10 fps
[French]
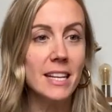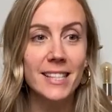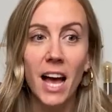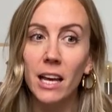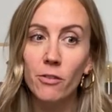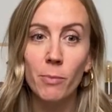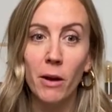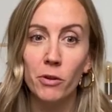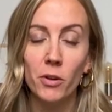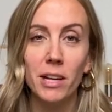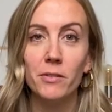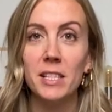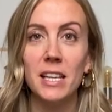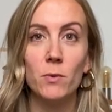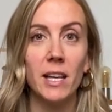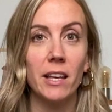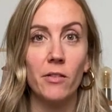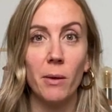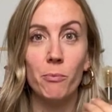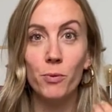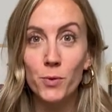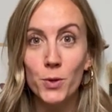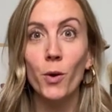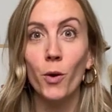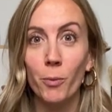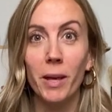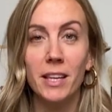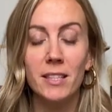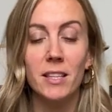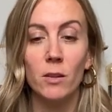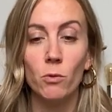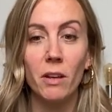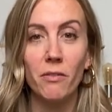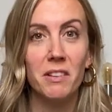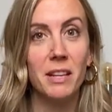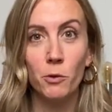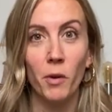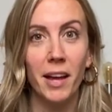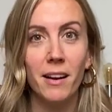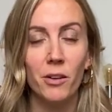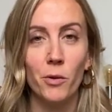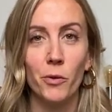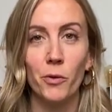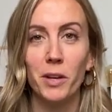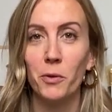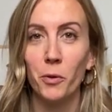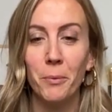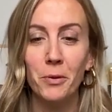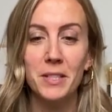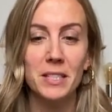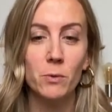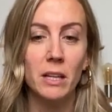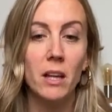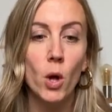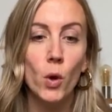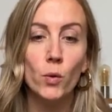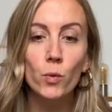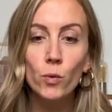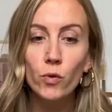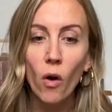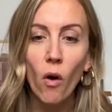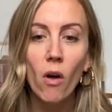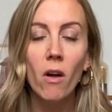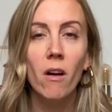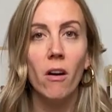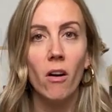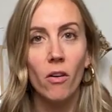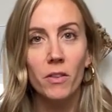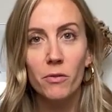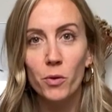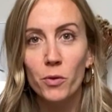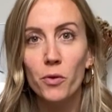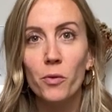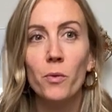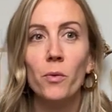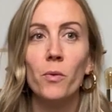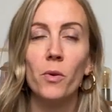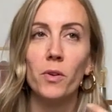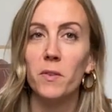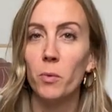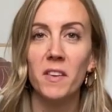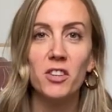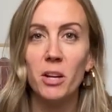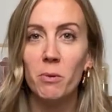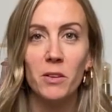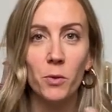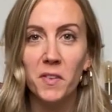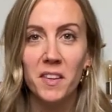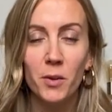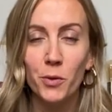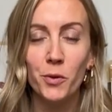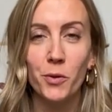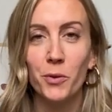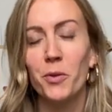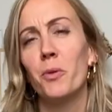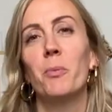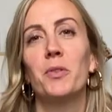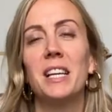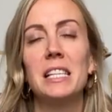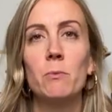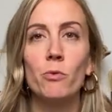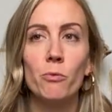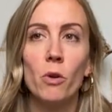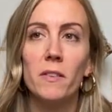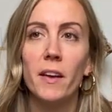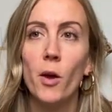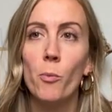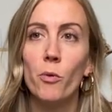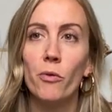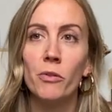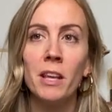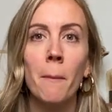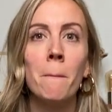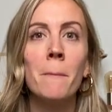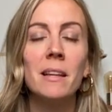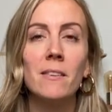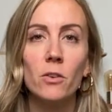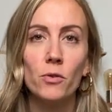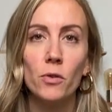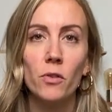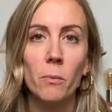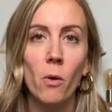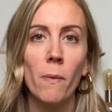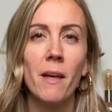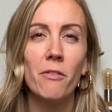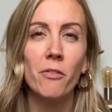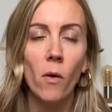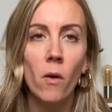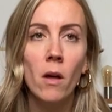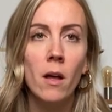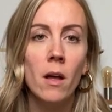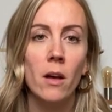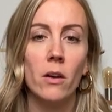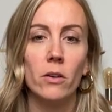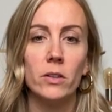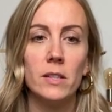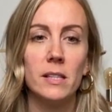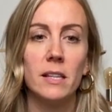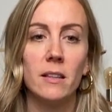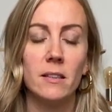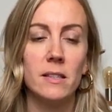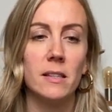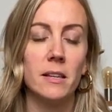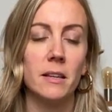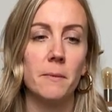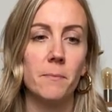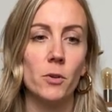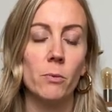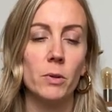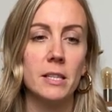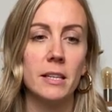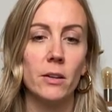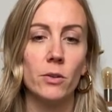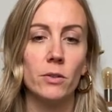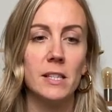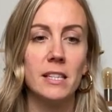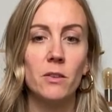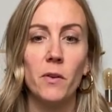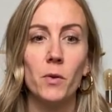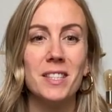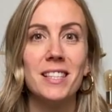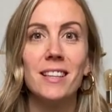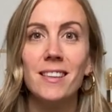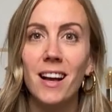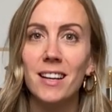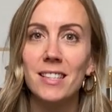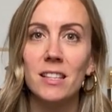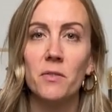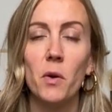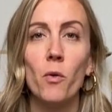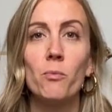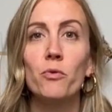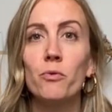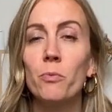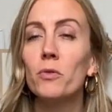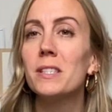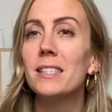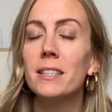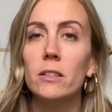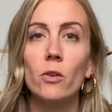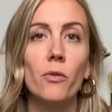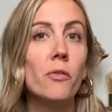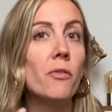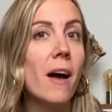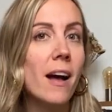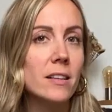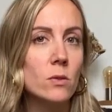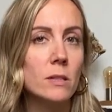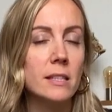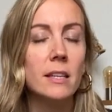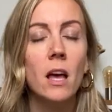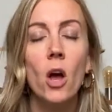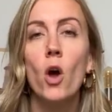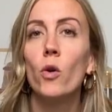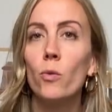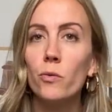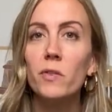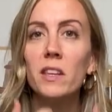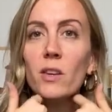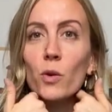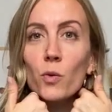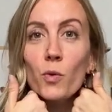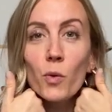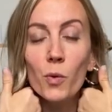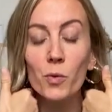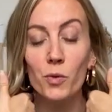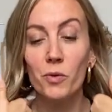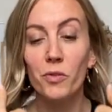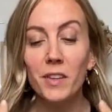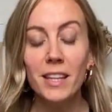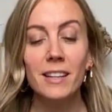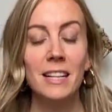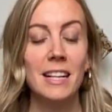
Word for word: Ça arrive parfois dans la vie, ça nous arrive à plusieurs reprises, ce qui est tout à fait naturel. En tant qu'être humain aussi, on est tout le temps en évolution. Euh, c'est pour ça que j'ai appelé aussi euh, ce, podcast Mouvement intérieur pour venir mettre justement en avant euh, ces, comment dire, ces différents états, ces différents mouvements, cycles, phases aussi qu'on vit tout au long d'une vie.